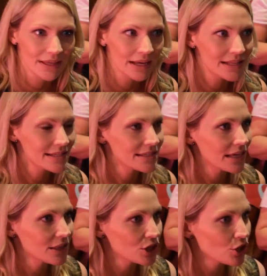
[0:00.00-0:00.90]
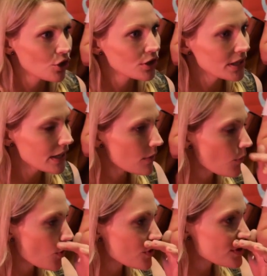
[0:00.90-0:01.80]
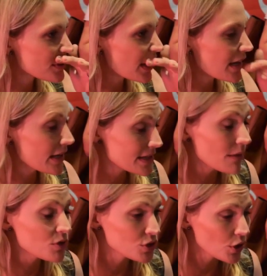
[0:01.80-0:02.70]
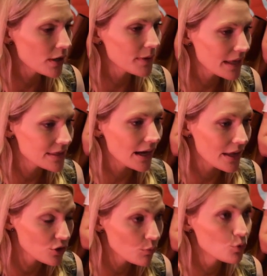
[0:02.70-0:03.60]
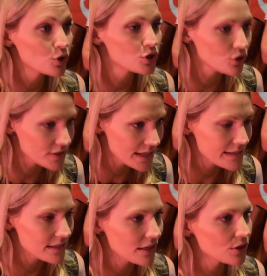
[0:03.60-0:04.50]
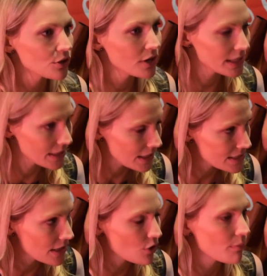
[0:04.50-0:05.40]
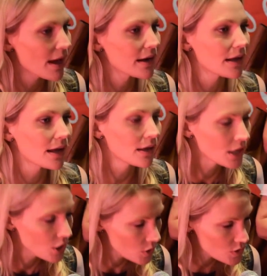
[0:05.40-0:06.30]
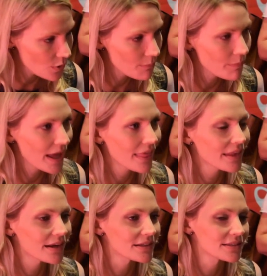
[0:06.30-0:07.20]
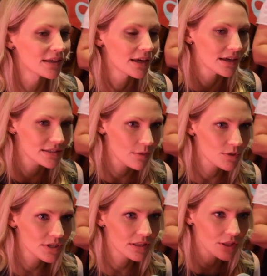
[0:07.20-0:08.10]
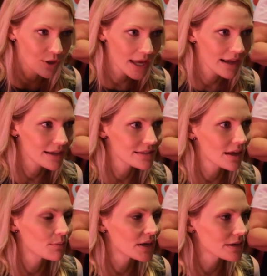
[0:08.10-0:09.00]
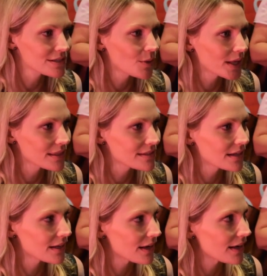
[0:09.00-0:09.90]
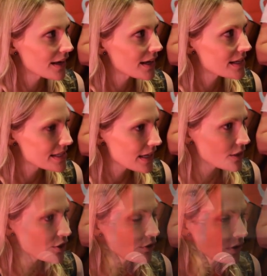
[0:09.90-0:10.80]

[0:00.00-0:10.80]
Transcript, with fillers: En el centro tenemos, eh, estamos todavía atacando muchos del centro, la terraza romana, los compadres, Estamos tratando de alcanzar más restaurantes en el, en el centro.